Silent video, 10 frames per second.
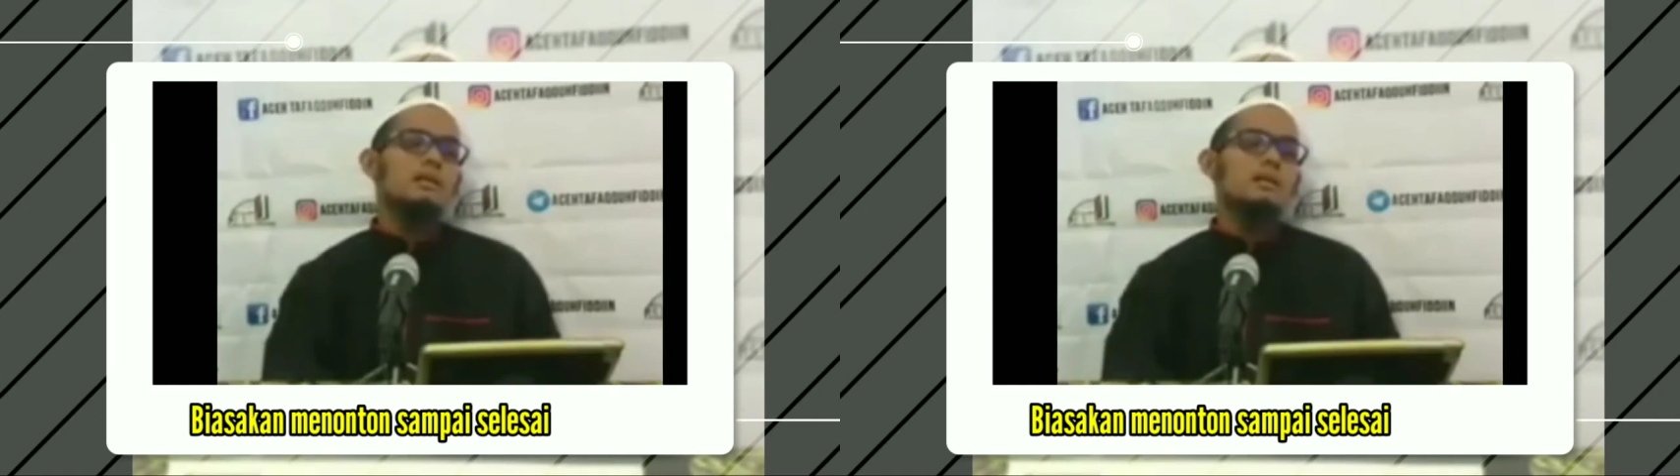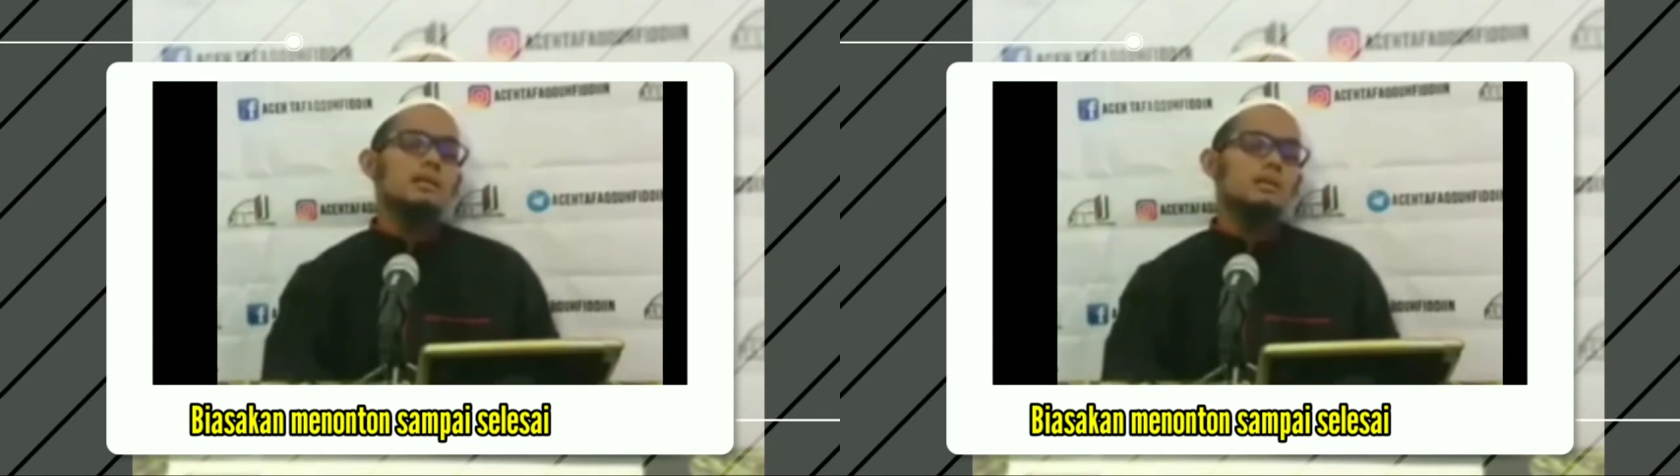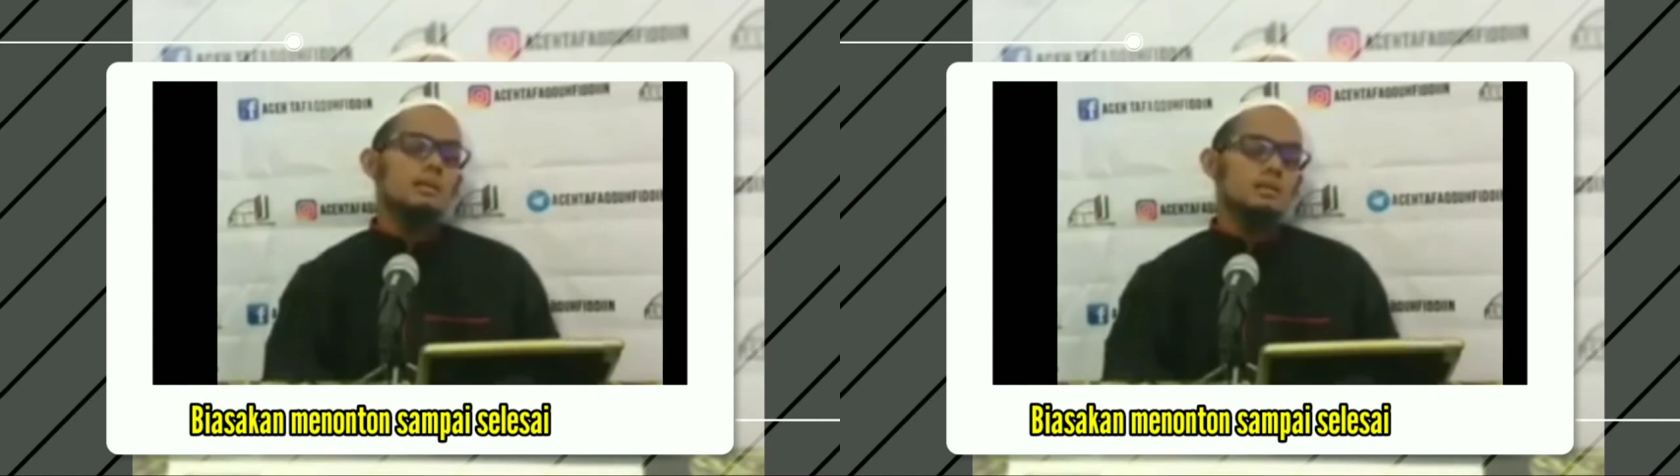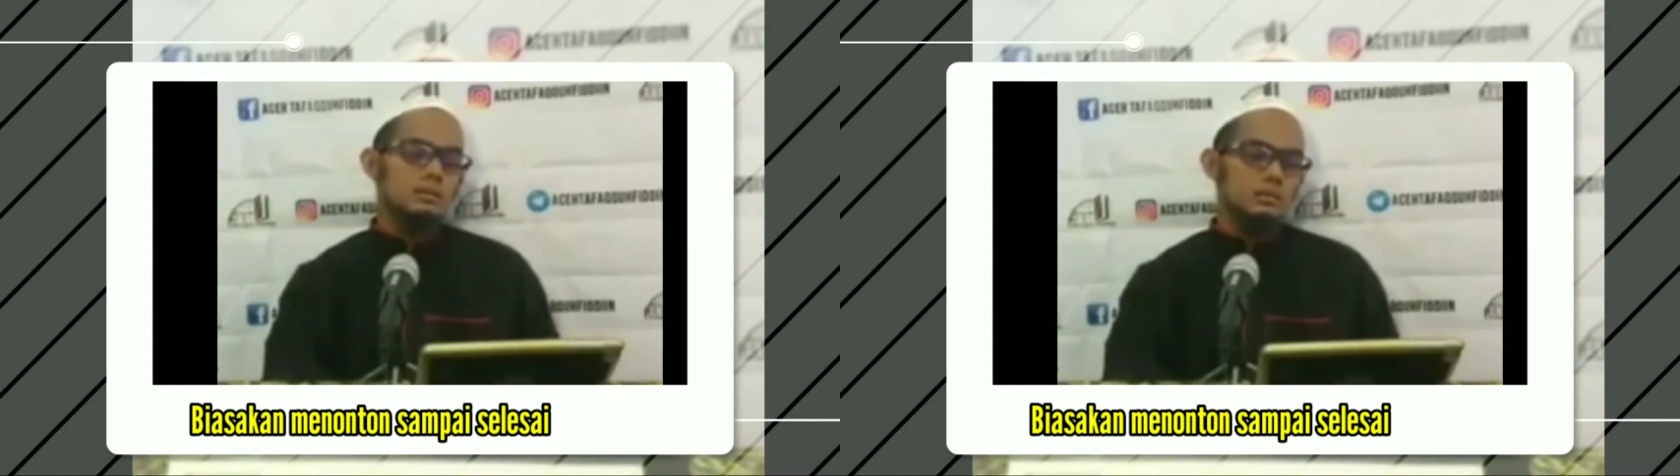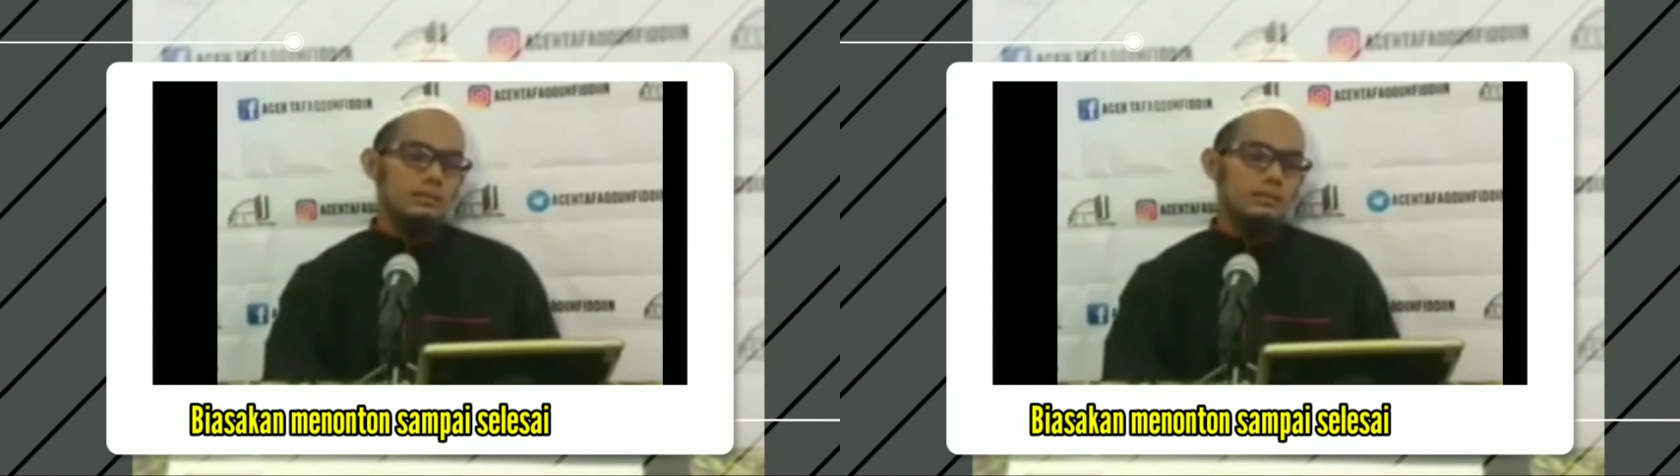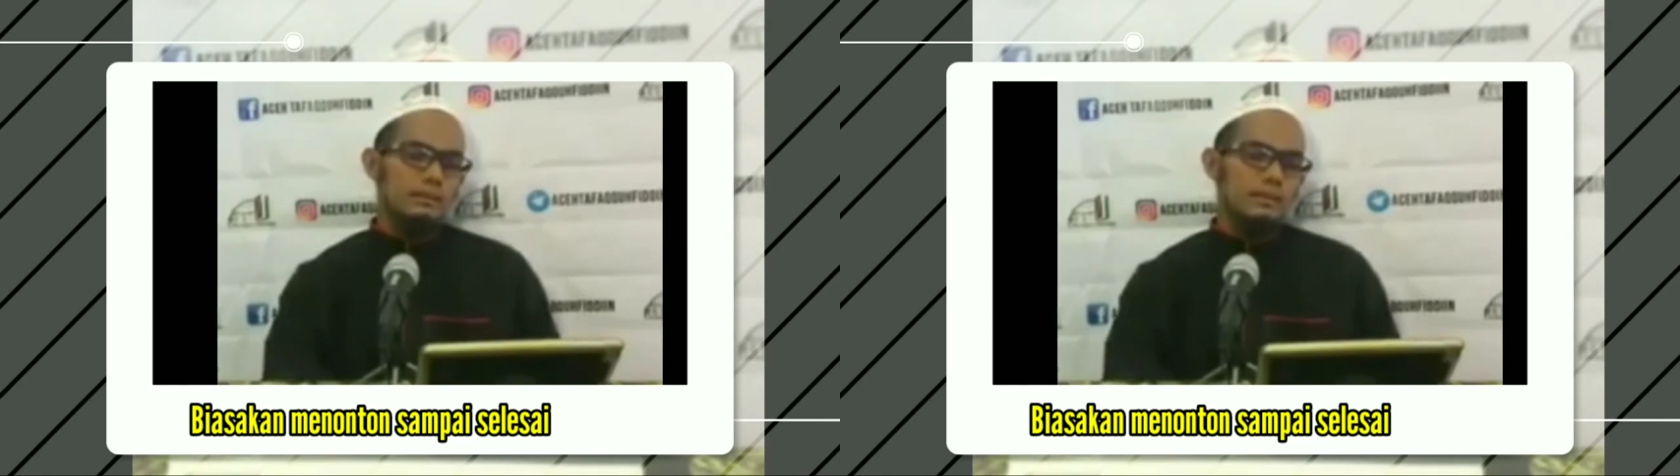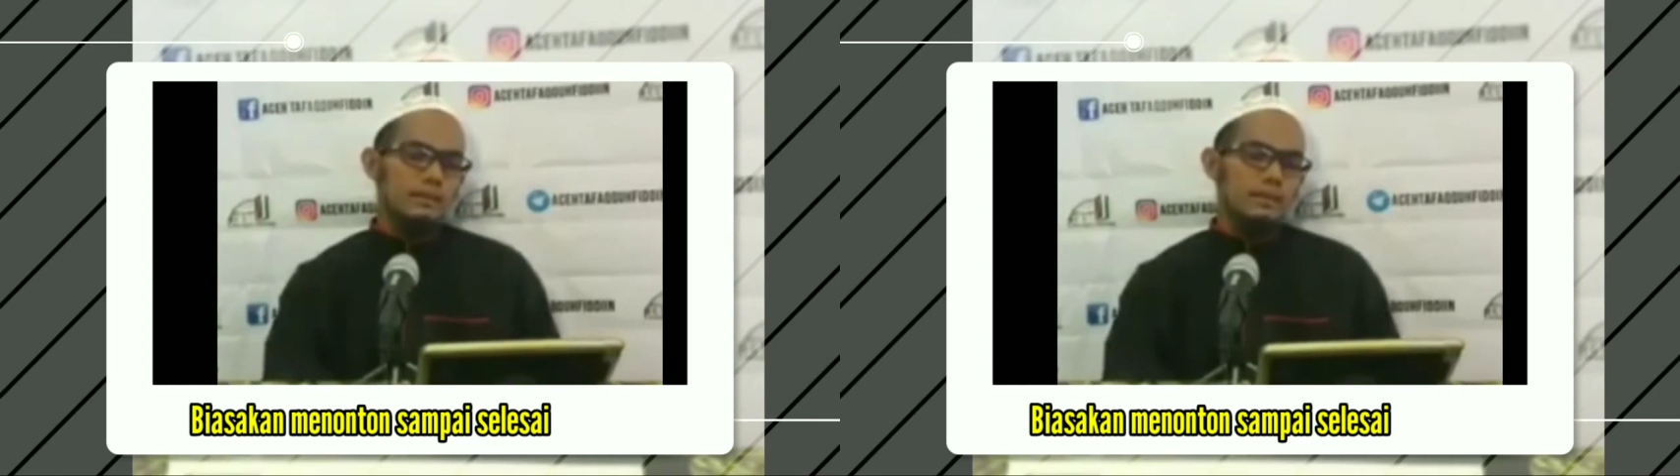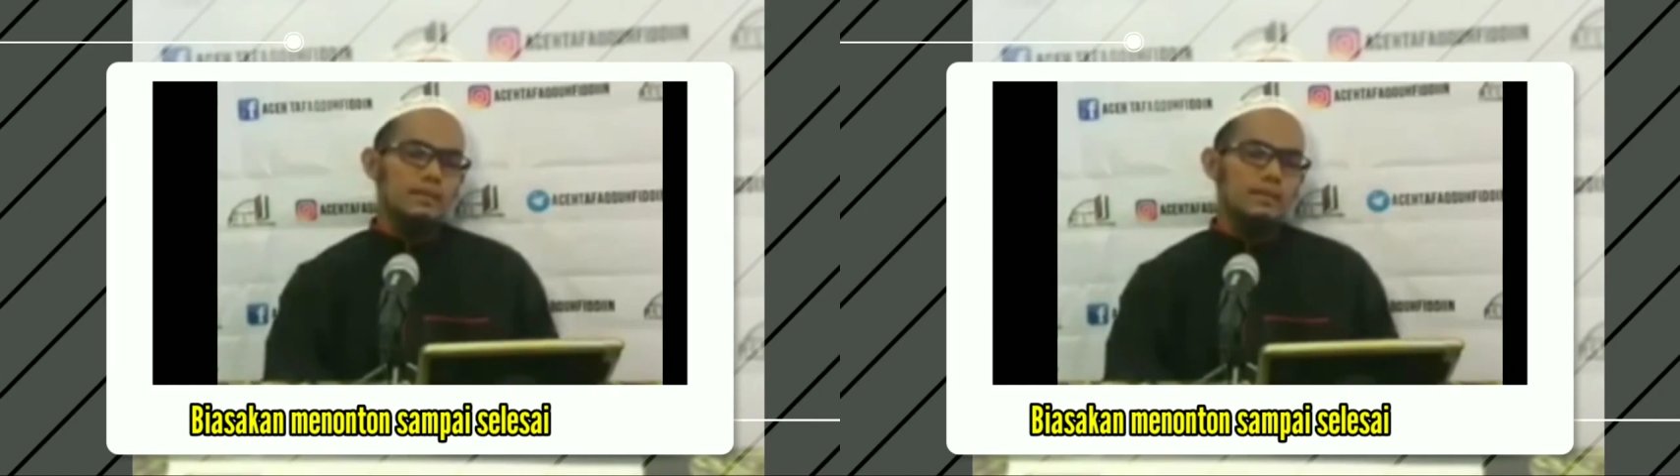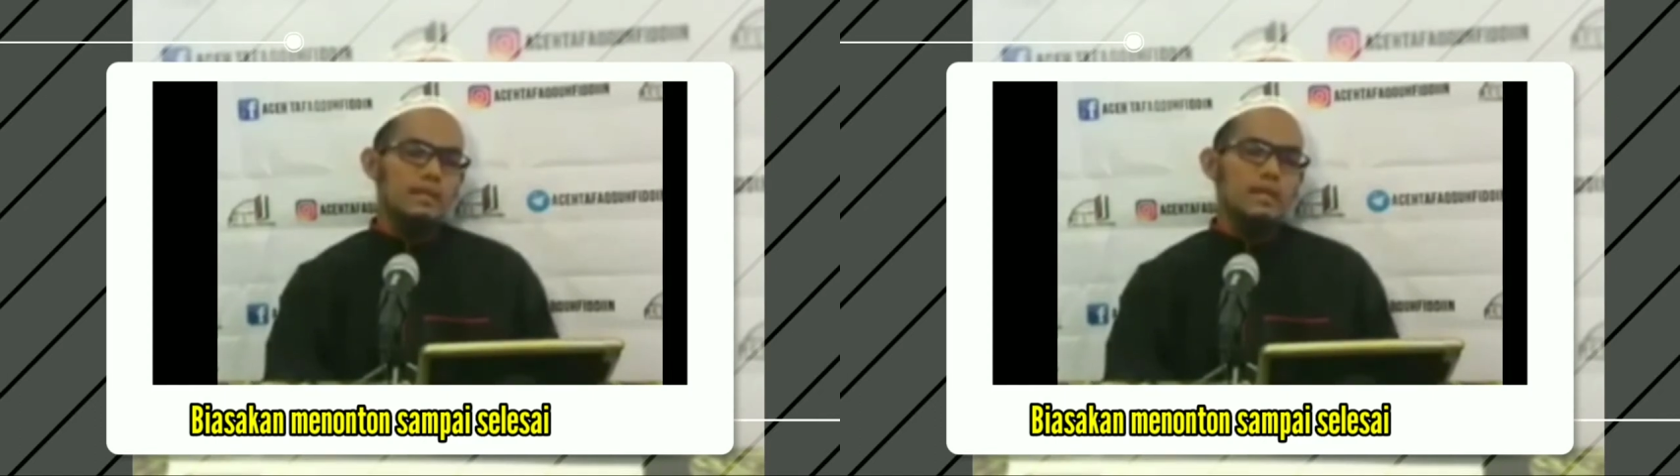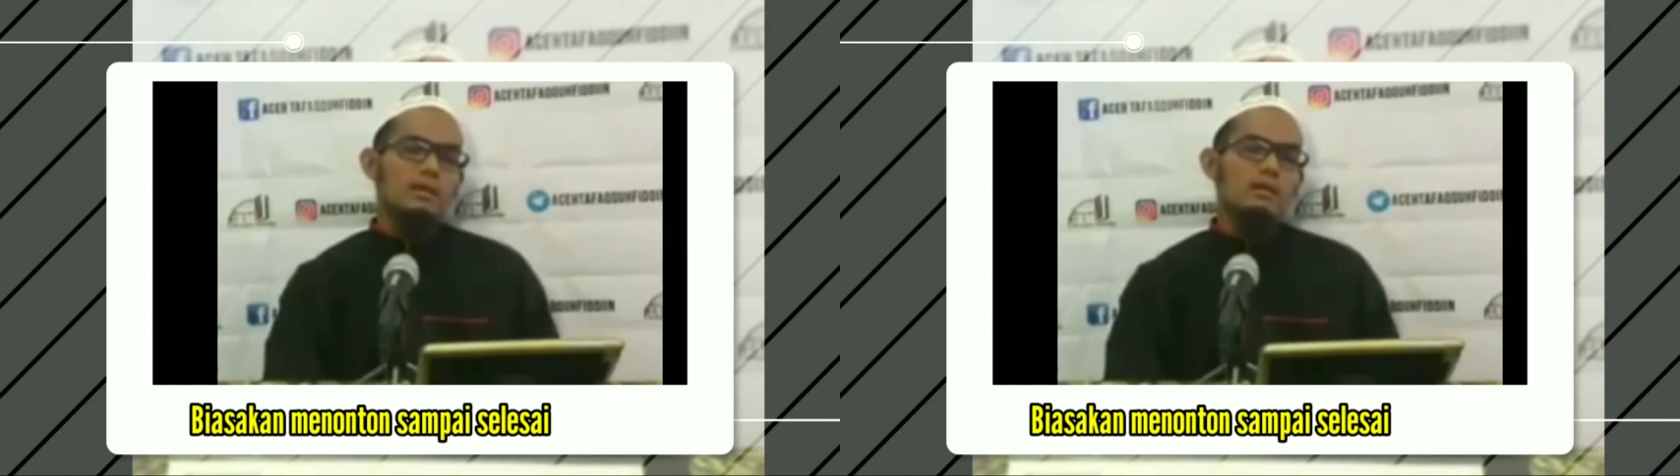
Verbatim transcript: tahun 600 Hijriah